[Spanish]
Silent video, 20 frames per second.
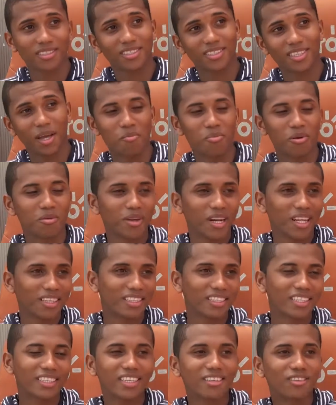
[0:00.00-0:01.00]
O sea, en primera
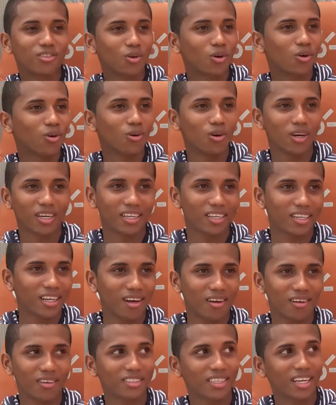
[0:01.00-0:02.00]
te tienen todo
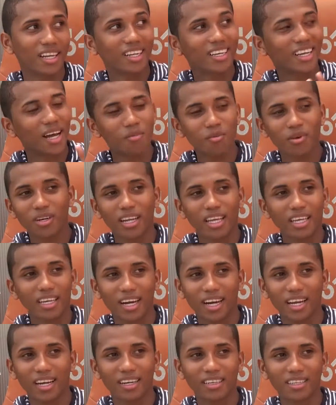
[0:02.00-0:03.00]
arreglado. O sea, el cambio es
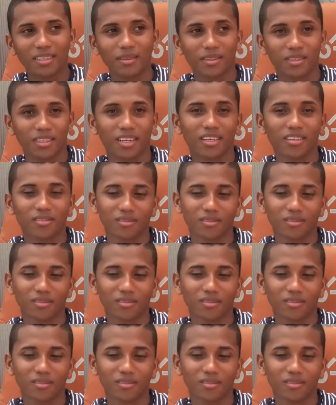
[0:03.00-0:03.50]
radical arriba. O sea,